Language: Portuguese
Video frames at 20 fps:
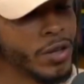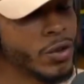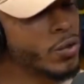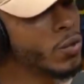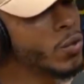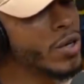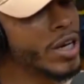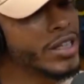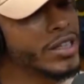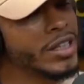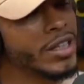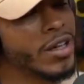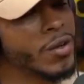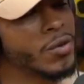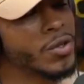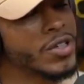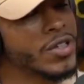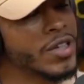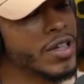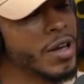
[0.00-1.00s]
eu nunca achei que
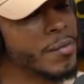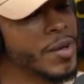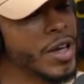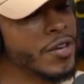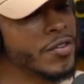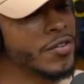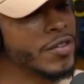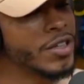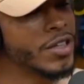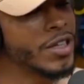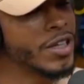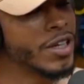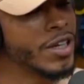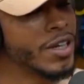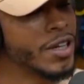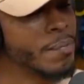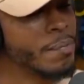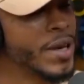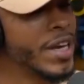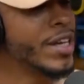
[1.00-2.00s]
ia acontecer na minha vida.
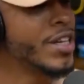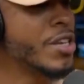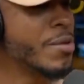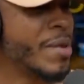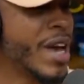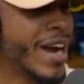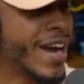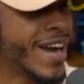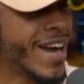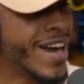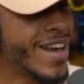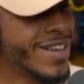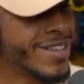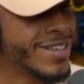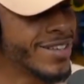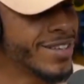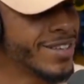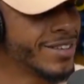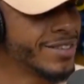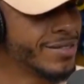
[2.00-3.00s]
Perdi minha
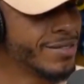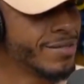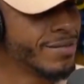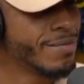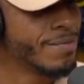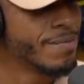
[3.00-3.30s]
casa,